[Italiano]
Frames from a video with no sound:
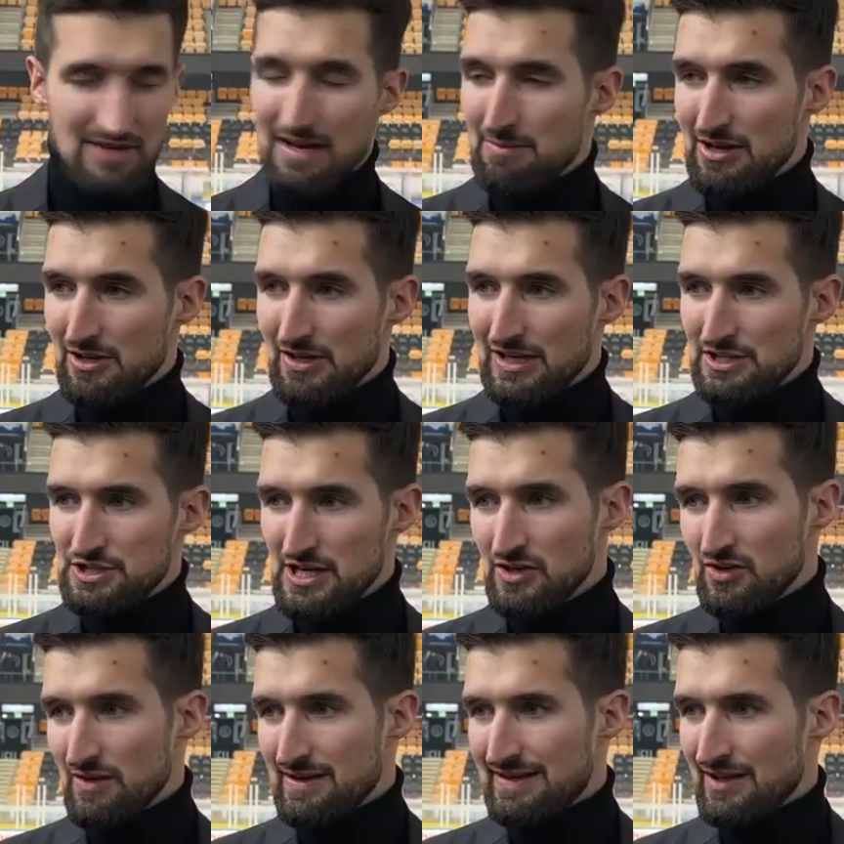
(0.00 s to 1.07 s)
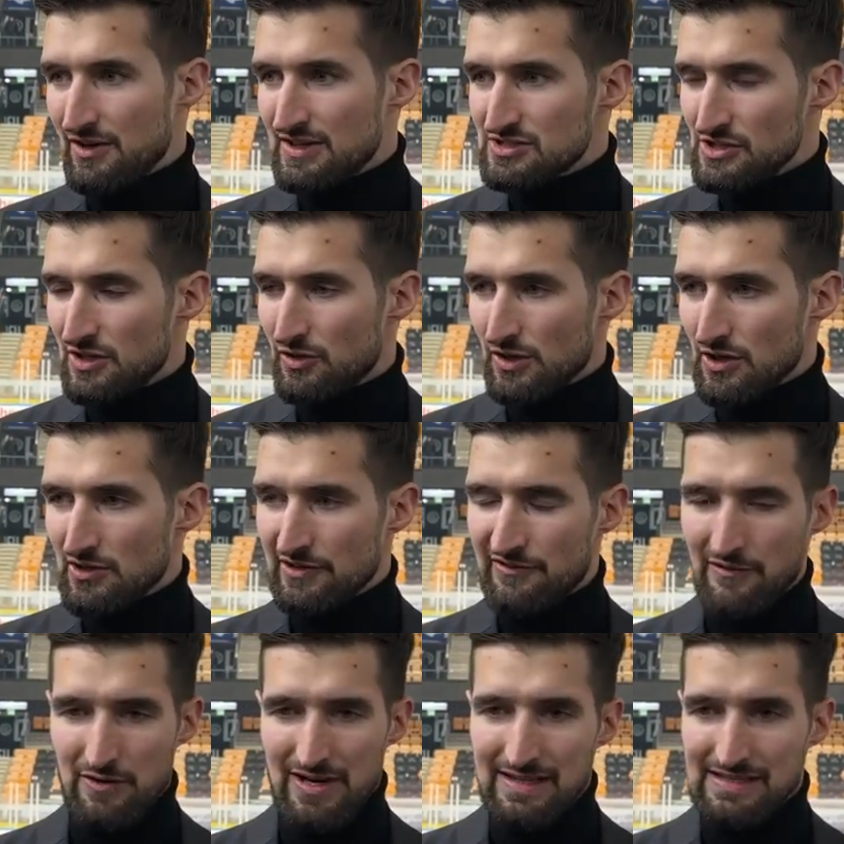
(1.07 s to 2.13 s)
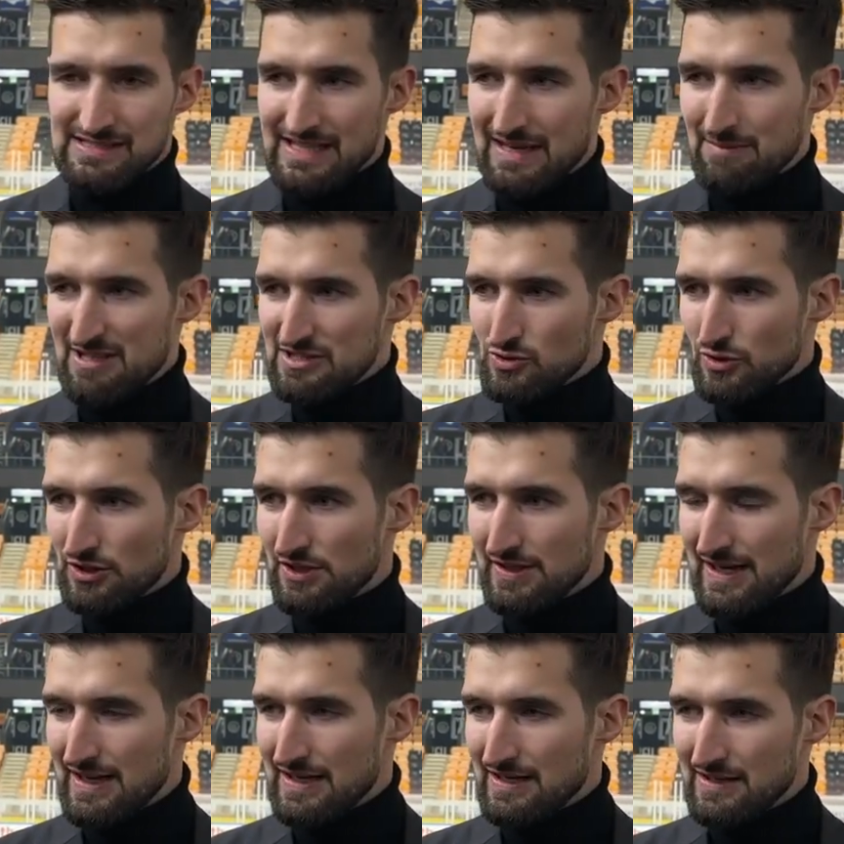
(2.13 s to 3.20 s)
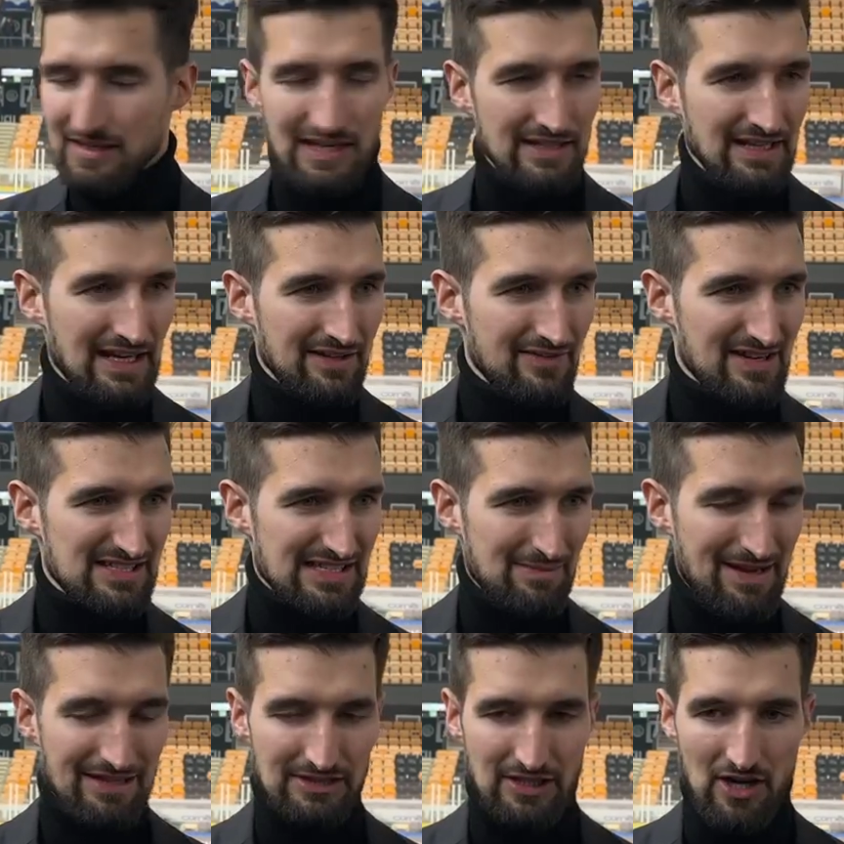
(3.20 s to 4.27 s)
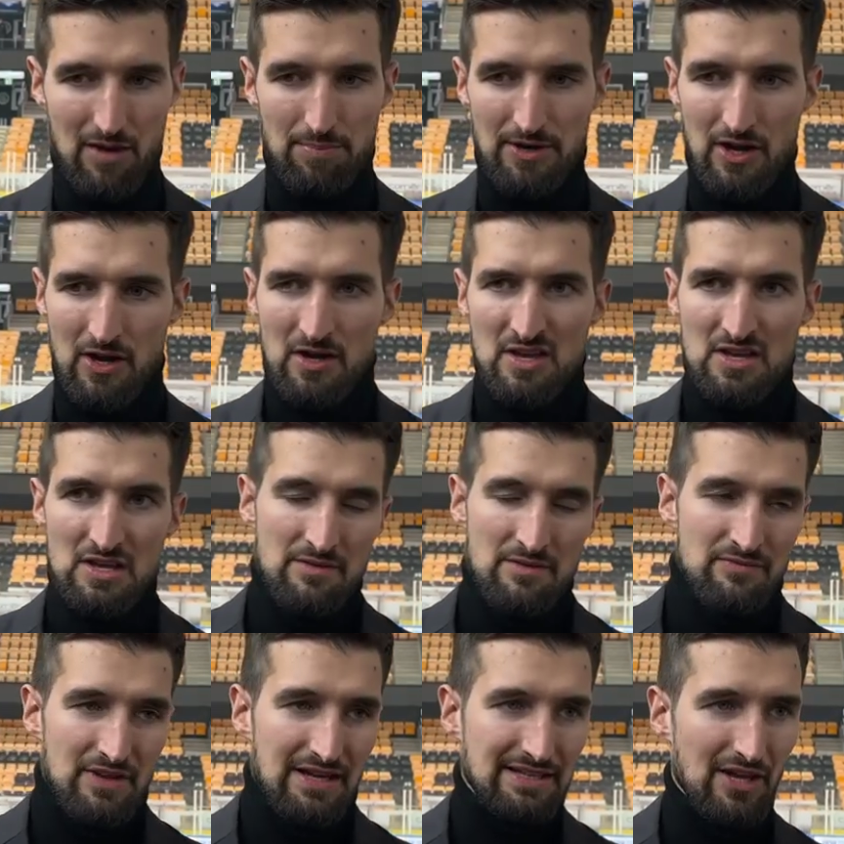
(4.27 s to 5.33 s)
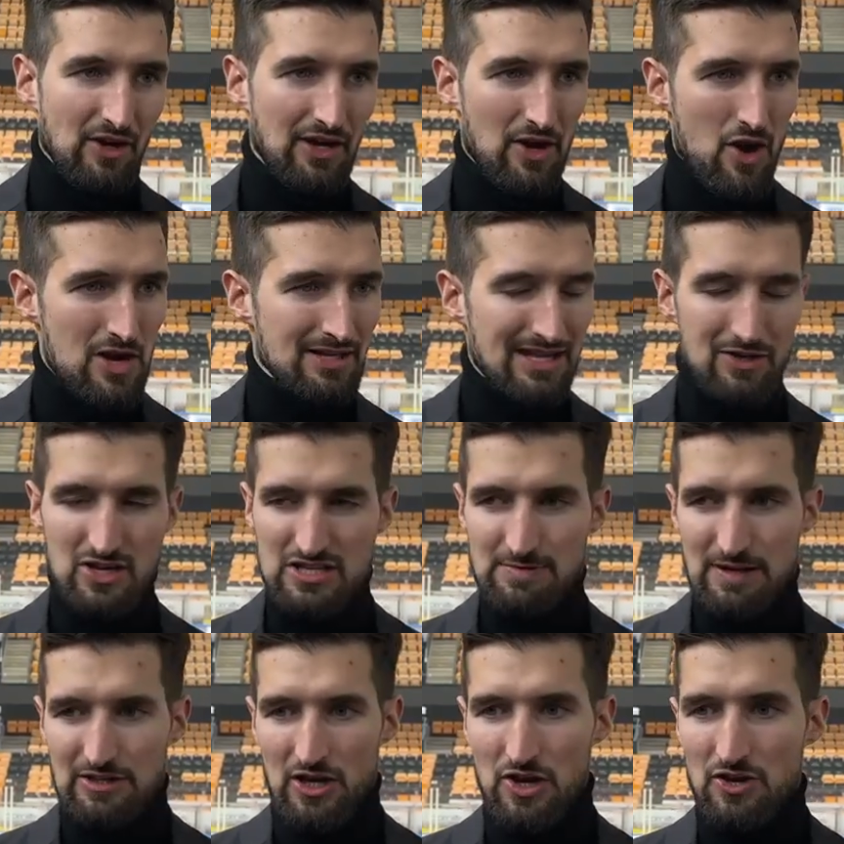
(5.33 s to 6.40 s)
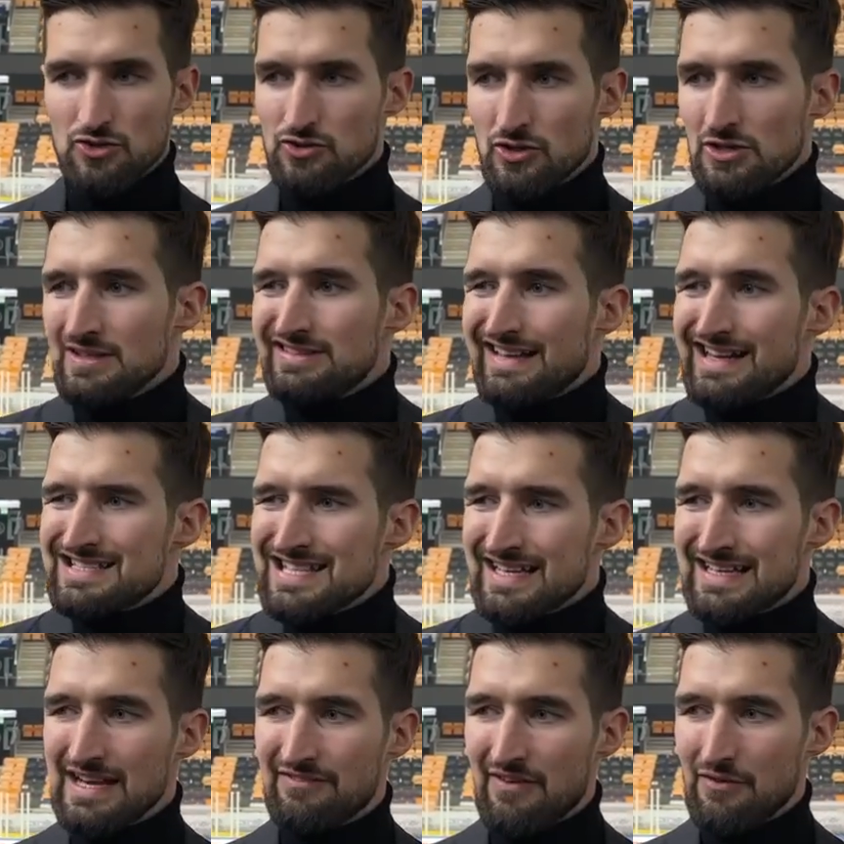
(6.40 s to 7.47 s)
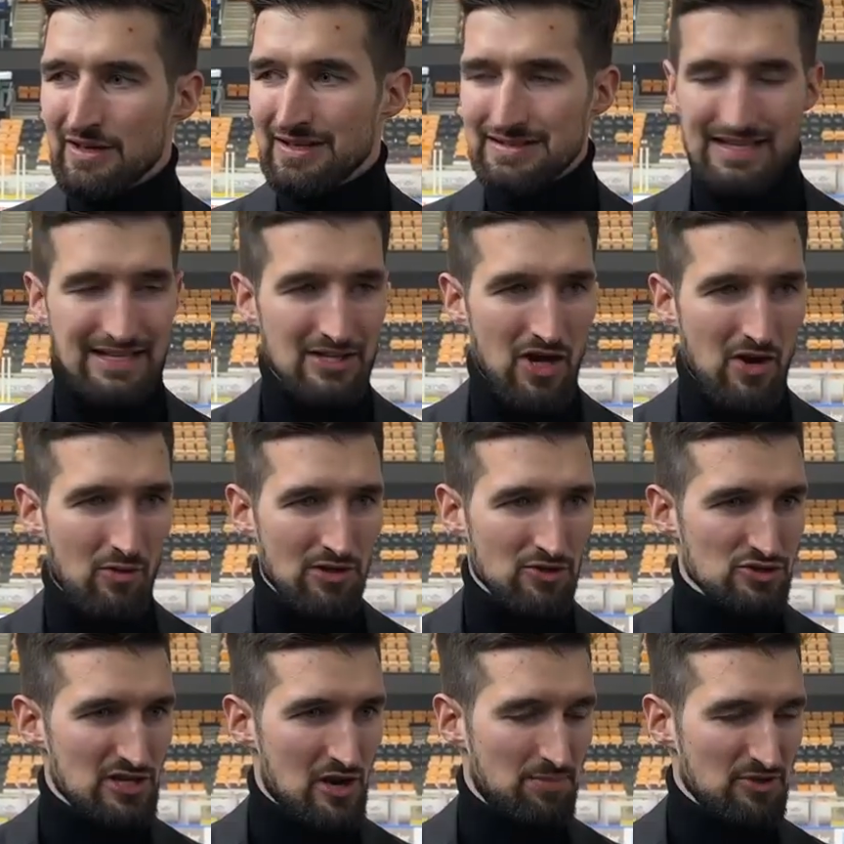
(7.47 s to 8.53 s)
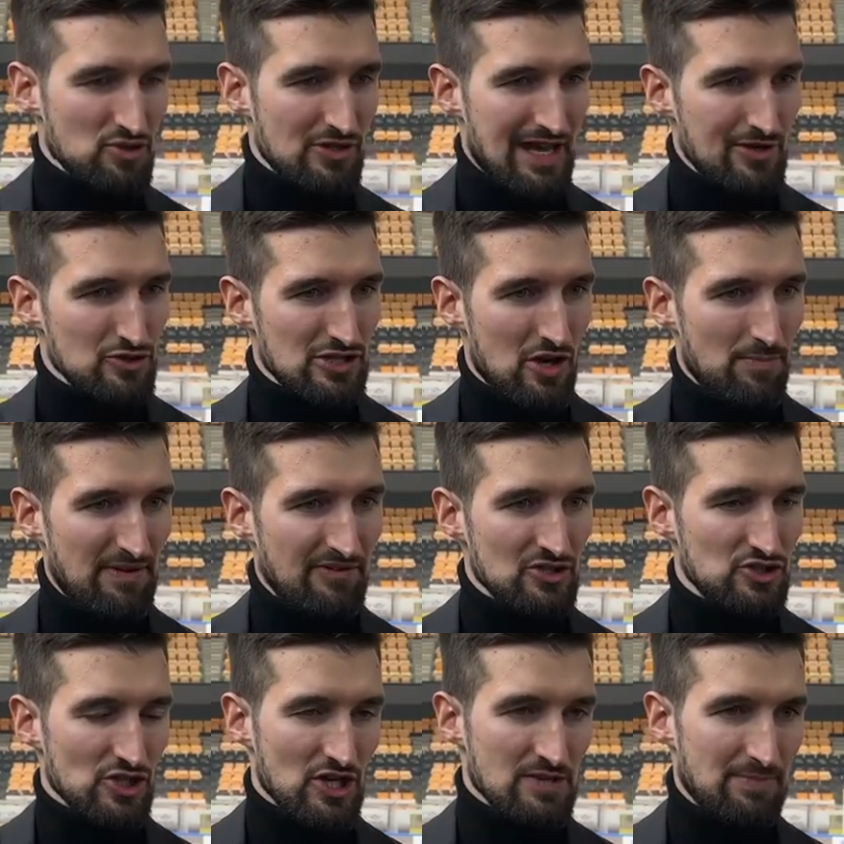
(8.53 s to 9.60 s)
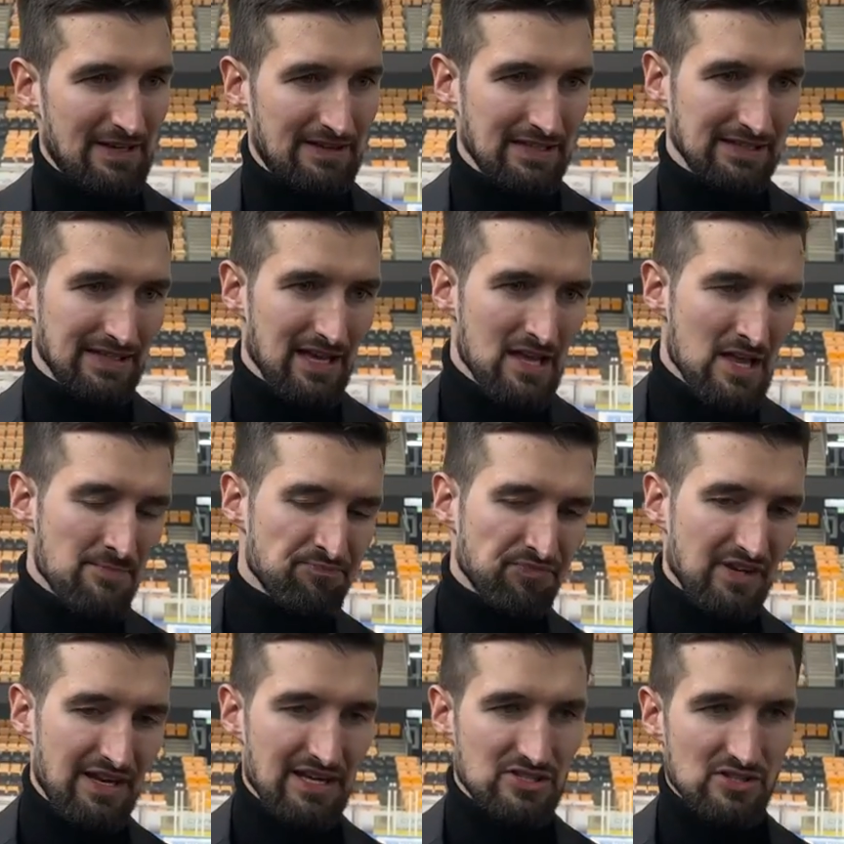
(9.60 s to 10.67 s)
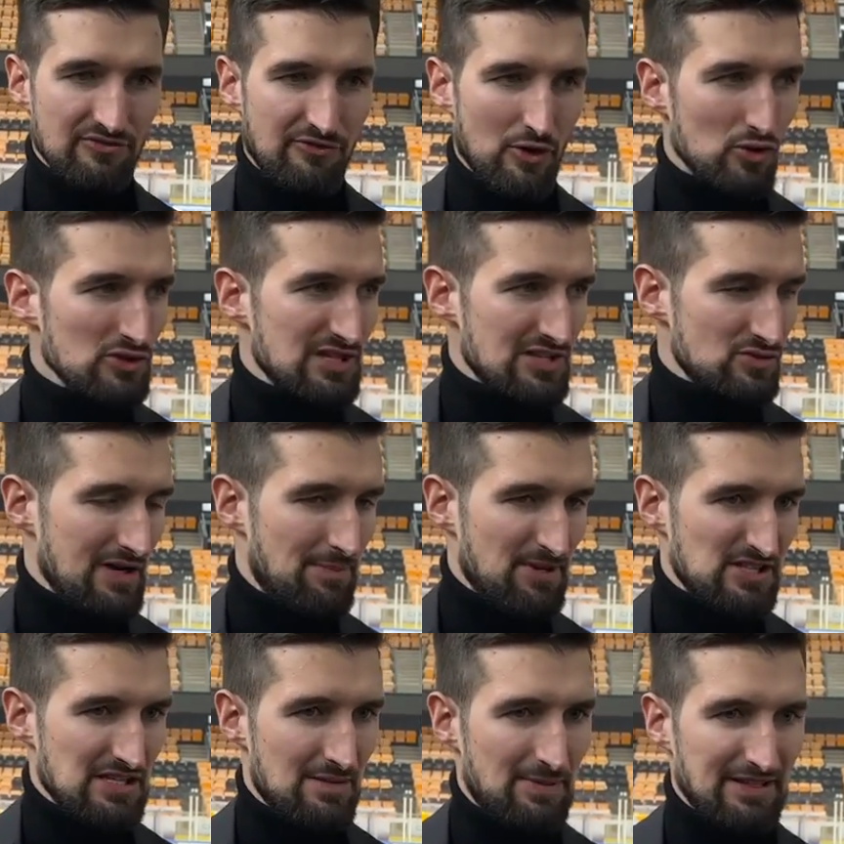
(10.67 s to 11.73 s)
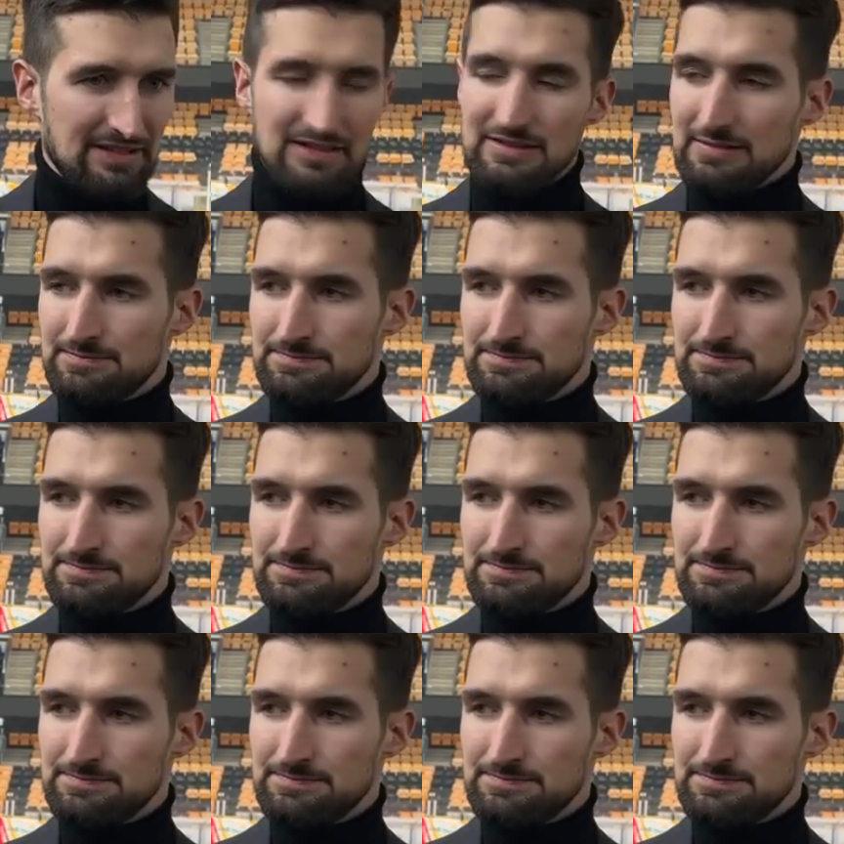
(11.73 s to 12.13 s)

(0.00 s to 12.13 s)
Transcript: È meglio delle 5, è chiaro che sono ancora loro favoriti, sarebbe assurdo dire, dire diversamente, no? Però è chiaro che noi all'interno dello spogliatoio non, non, interessa chi è favorito e chi no, quando usciamo per giocare usciamo per vincere ogni partita e adesso il focus è sulla prossima partita.